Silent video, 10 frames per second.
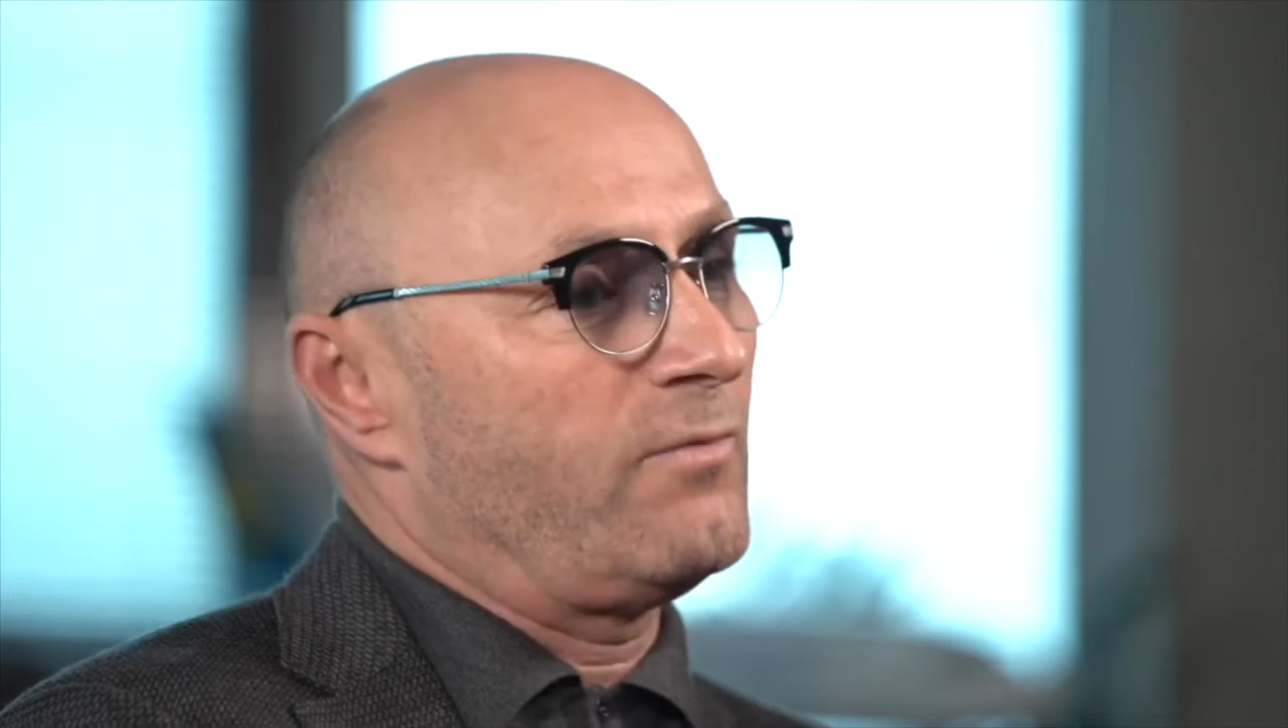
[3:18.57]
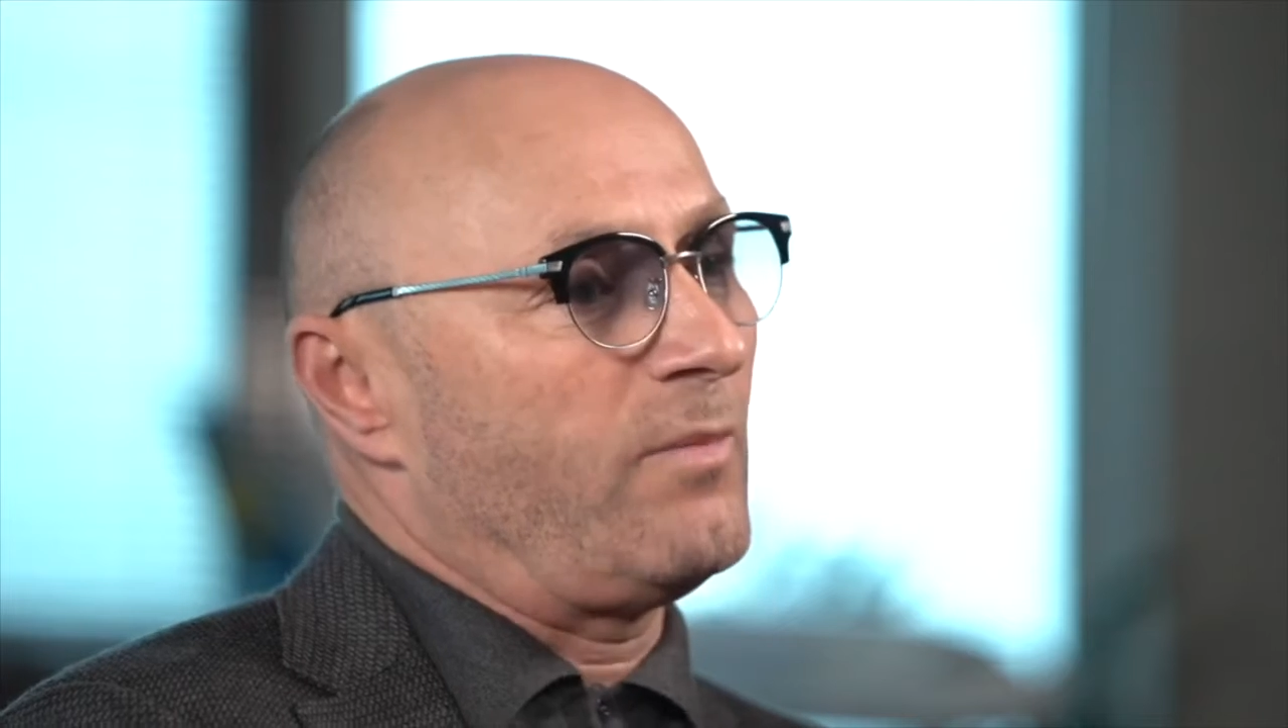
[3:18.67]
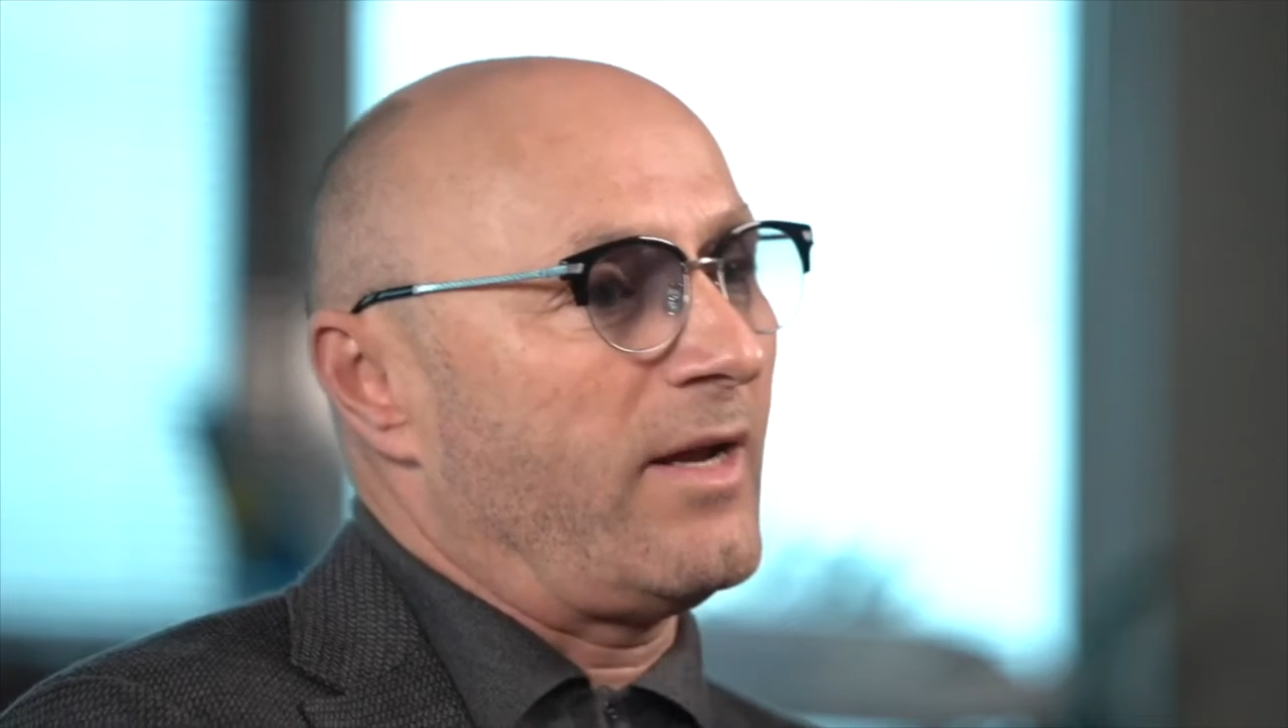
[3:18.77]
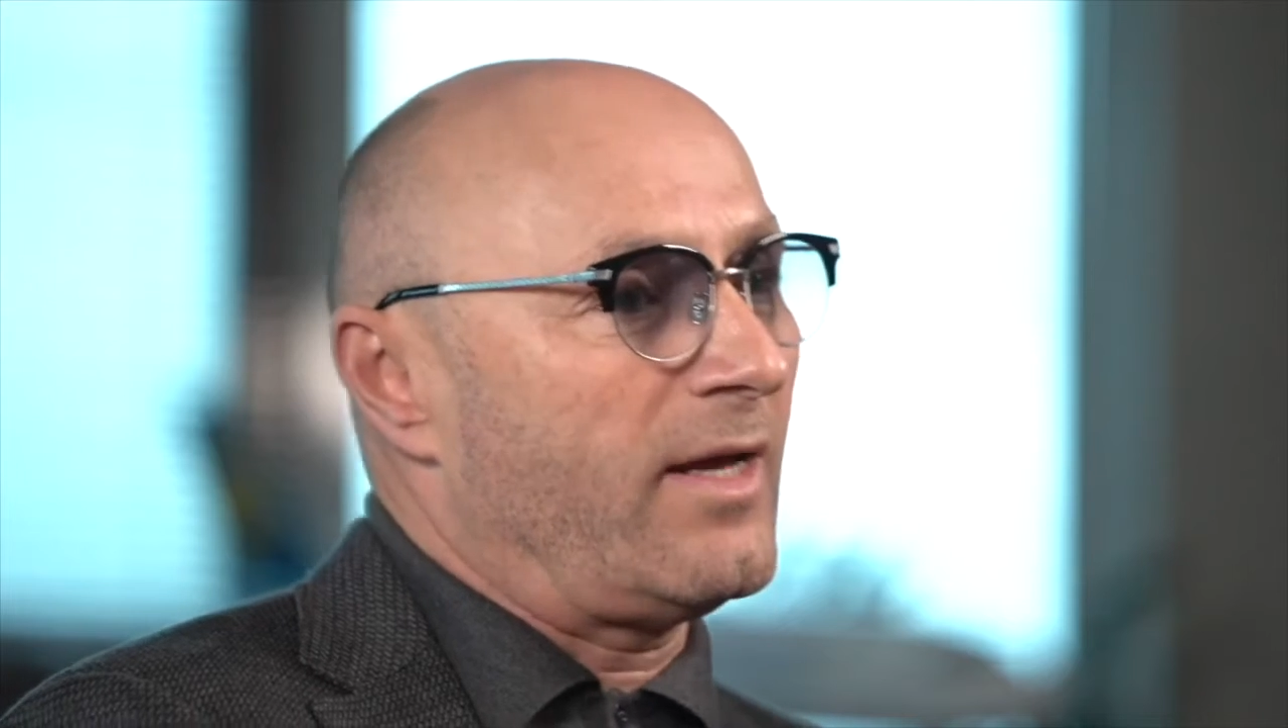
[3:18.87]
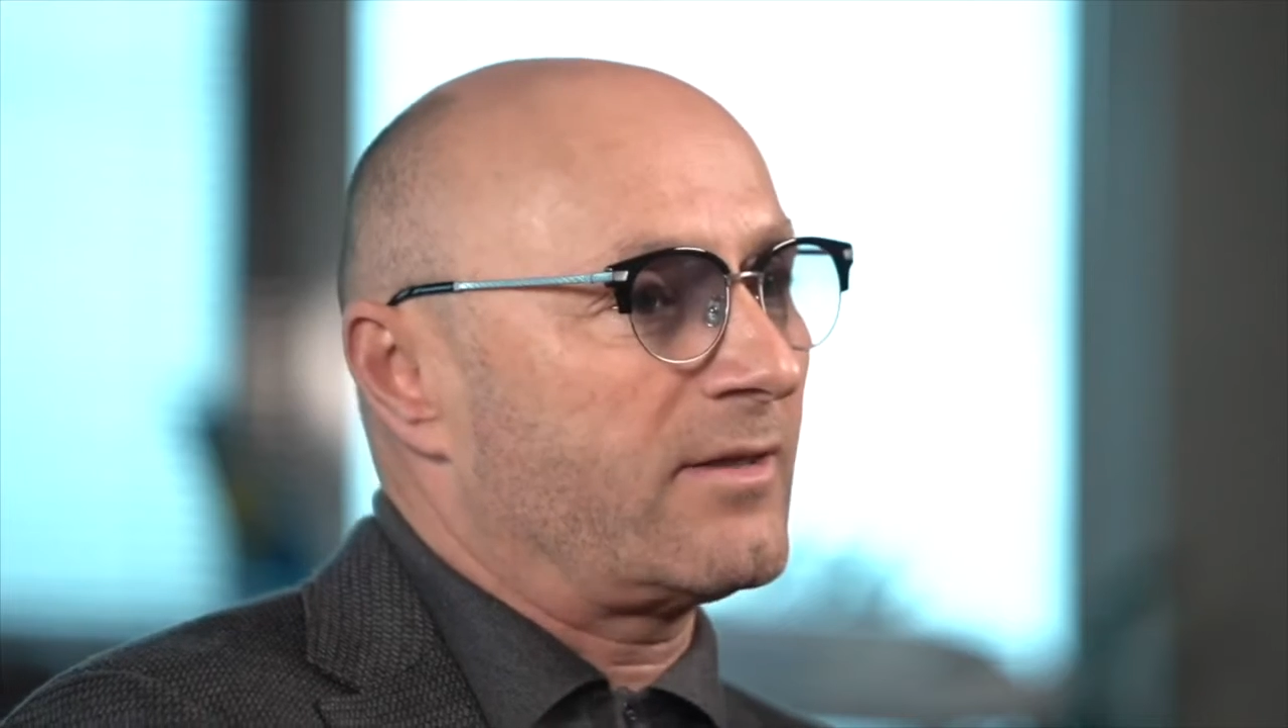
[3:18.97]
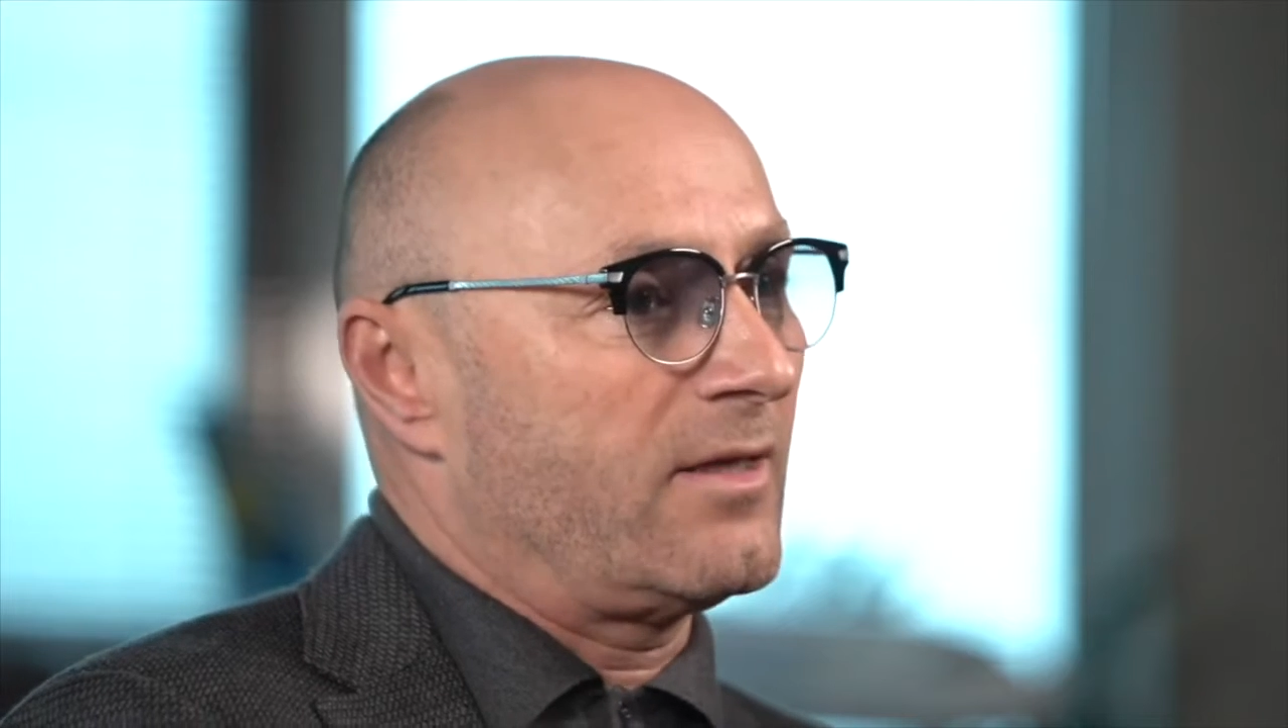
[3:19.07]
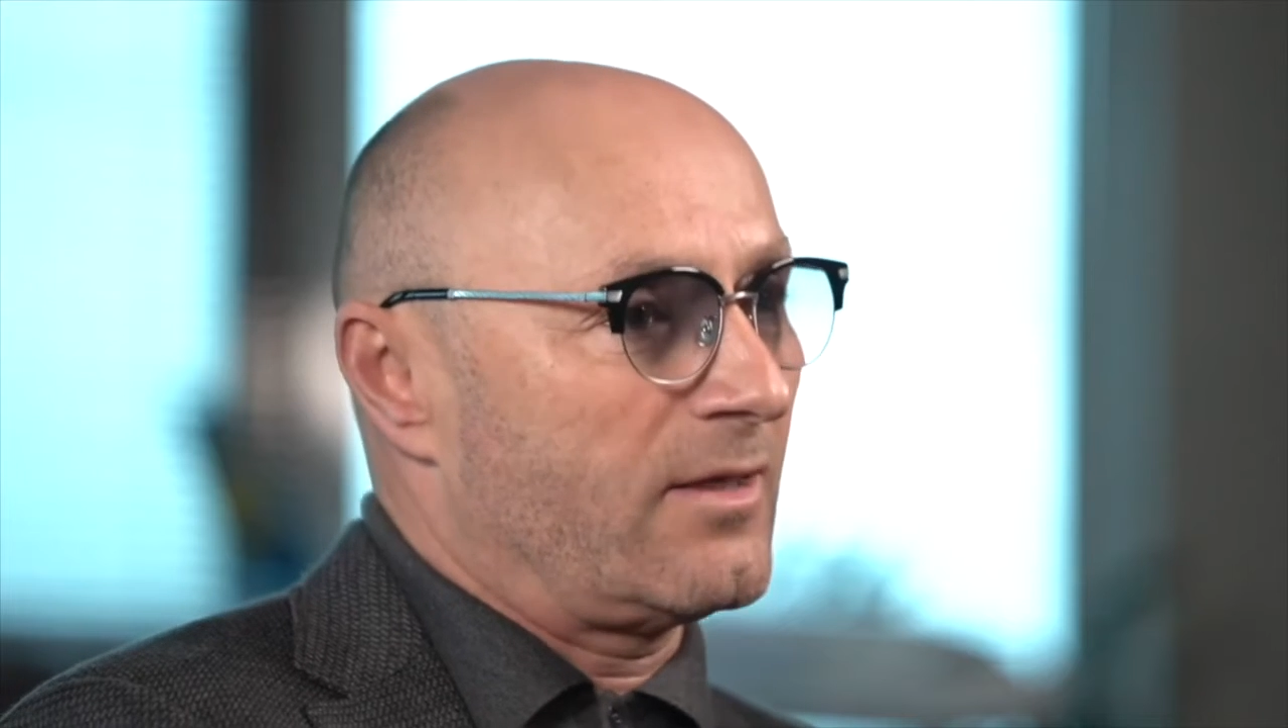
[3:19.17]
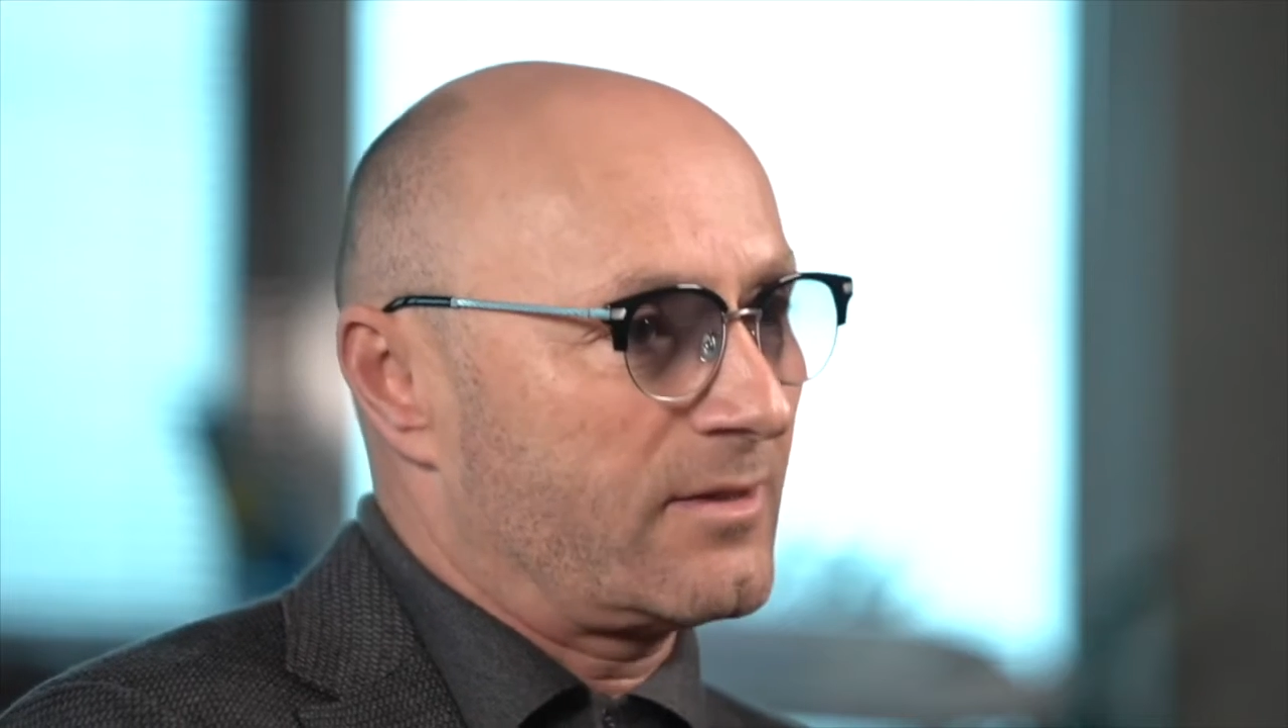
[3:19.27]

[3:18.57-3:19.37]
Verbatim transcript: в порядке